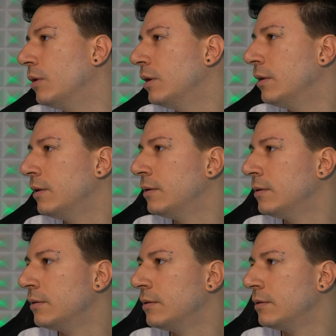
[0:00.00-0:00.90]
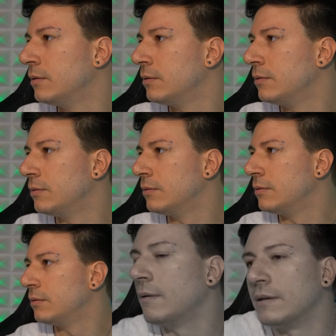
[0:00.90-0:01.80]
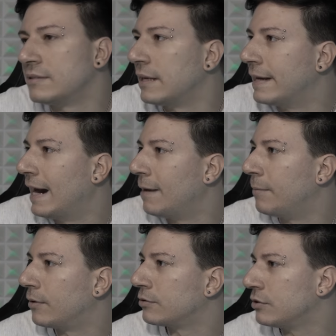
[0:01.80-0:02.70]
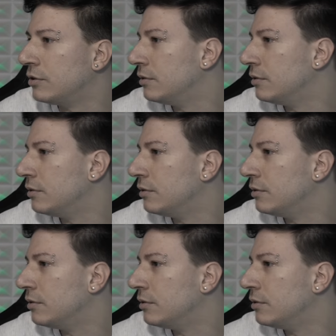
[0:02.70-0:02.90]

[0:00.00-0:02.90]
Prova, l'ho detto. Stai calmo,